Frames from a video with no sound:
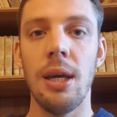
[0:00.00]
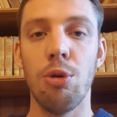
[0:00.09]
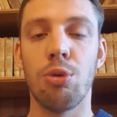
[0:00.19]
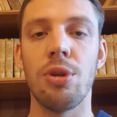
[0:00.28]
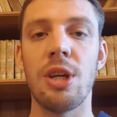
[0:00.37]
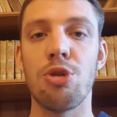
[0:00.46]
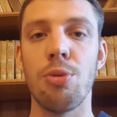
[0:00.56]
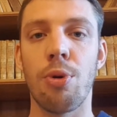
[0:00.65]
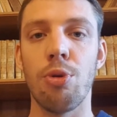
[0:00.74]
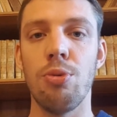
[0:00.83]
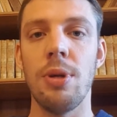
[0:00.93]
et le tonnage de
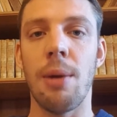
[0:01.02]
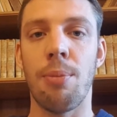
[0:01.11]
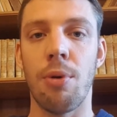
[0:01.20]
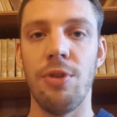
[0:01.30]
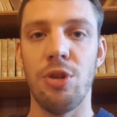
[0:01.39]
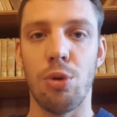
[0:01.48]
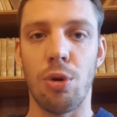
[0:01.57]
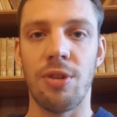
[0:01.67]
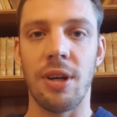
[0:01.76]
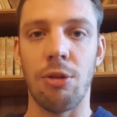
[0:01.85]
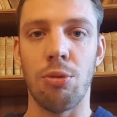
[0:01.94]
produits
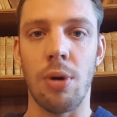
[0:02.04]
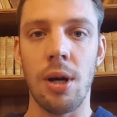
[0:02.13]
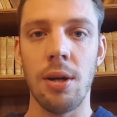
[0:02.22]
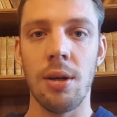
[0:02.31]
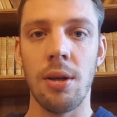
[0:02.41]
approvisionnant le territoire.